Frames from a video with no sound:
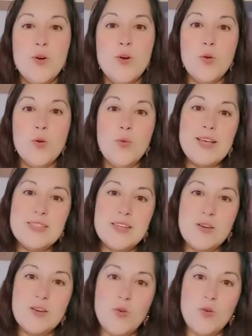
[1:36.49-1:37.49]
com essa
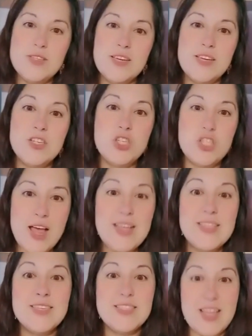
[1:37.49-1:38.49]
coisa que já
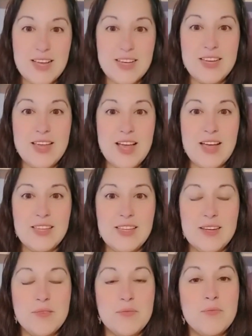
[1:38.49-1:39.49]
está criada,